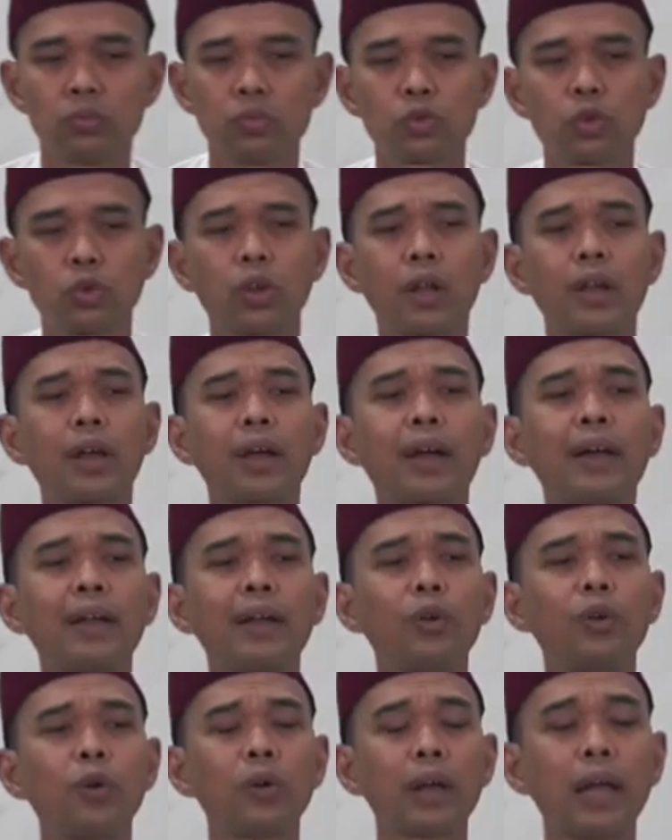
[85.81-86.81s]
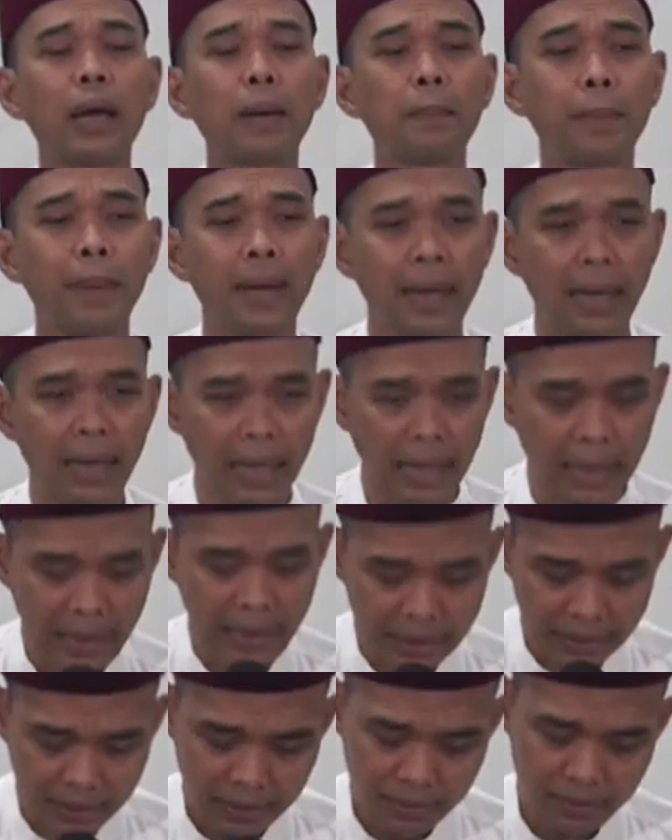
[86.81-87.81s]
Saudara kandung
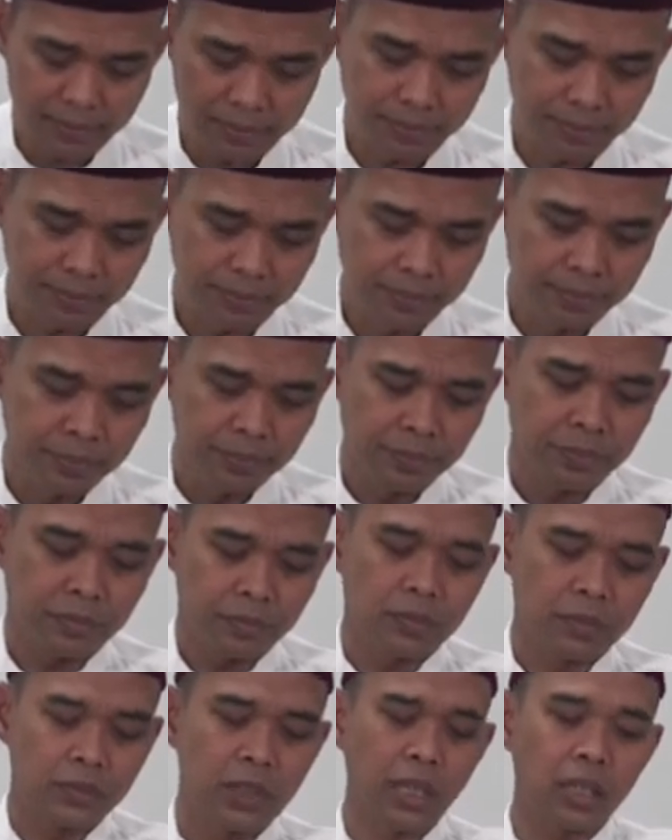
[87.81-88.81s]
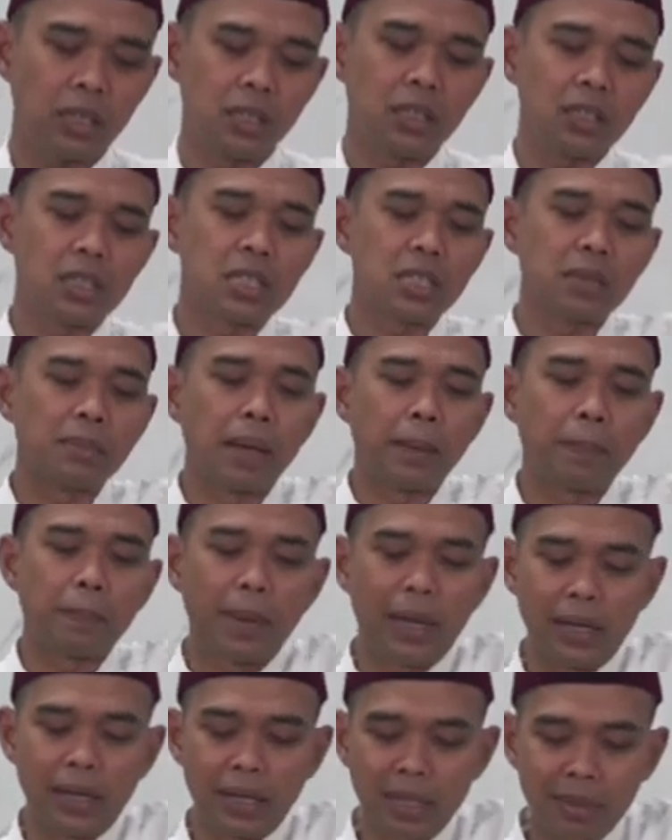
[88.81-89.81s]
dapat. Jadi si
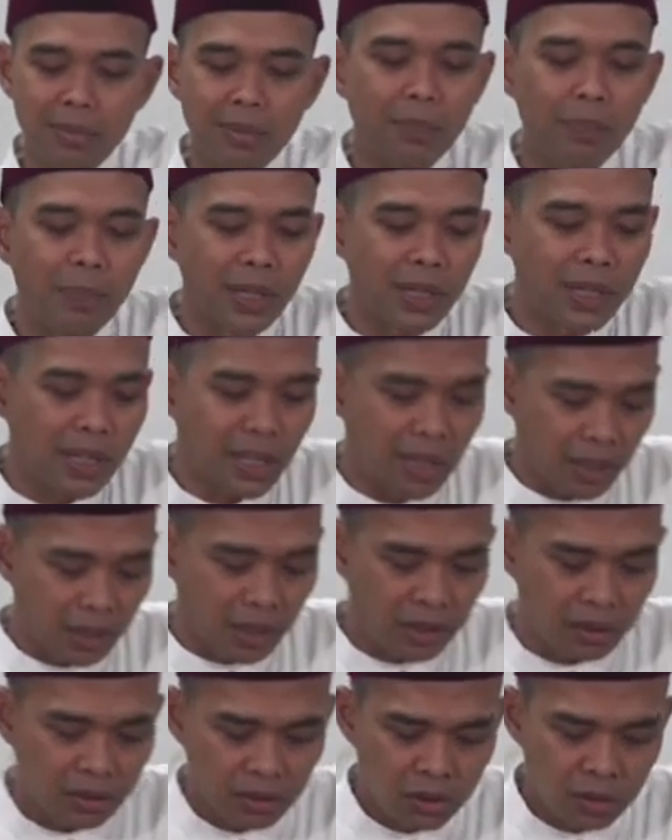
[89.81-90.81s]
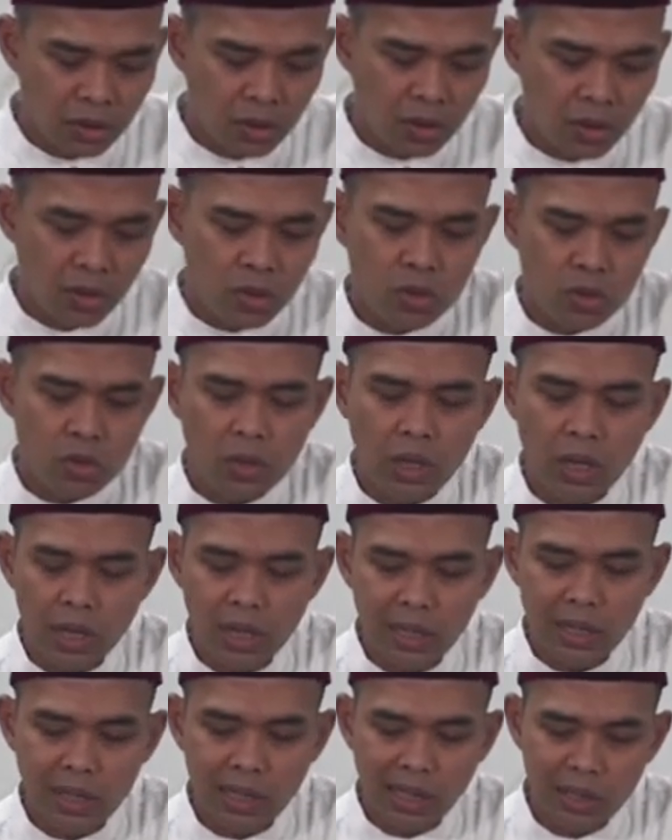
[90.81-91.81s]
bapak ini berpikir,
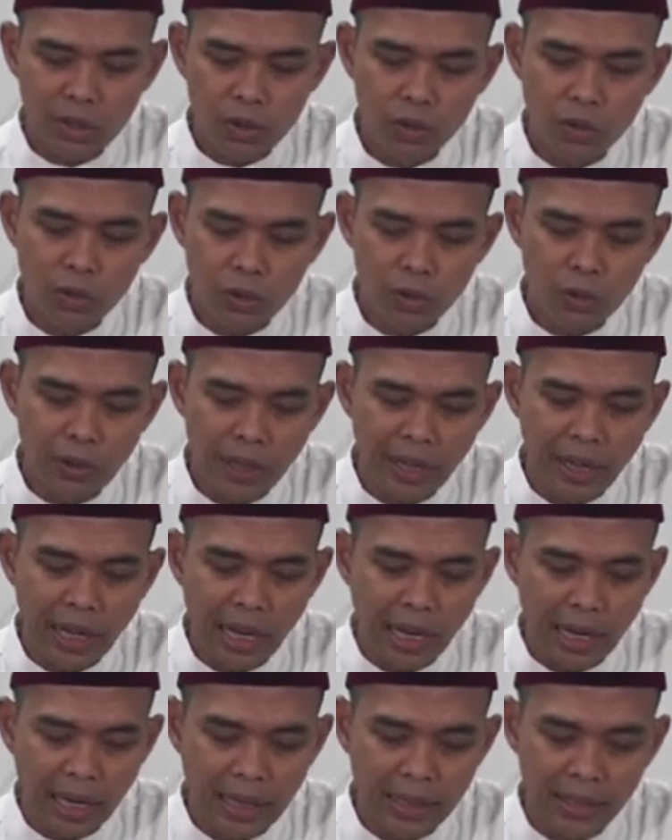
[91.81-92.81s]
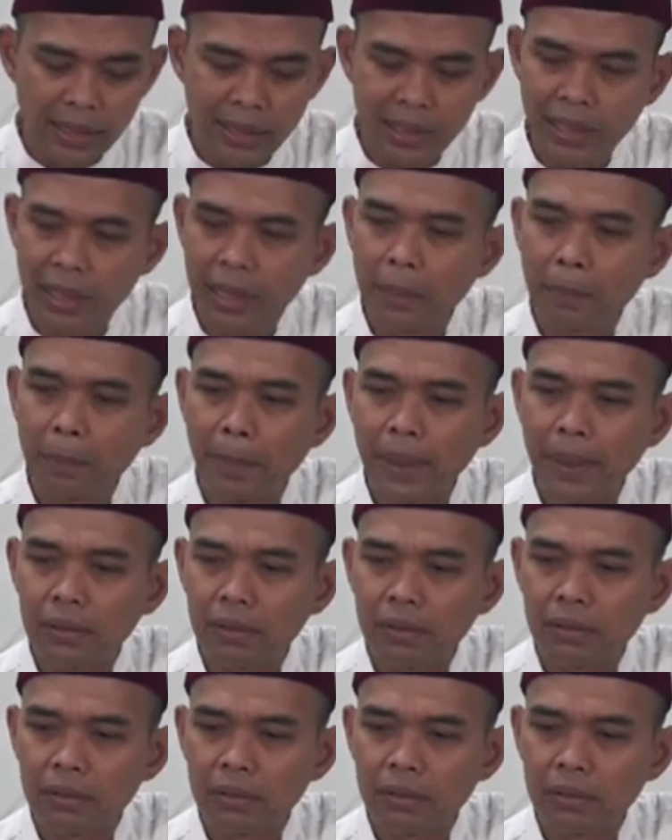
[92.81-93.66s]
saudara kandungku ini enak kali dia dapat.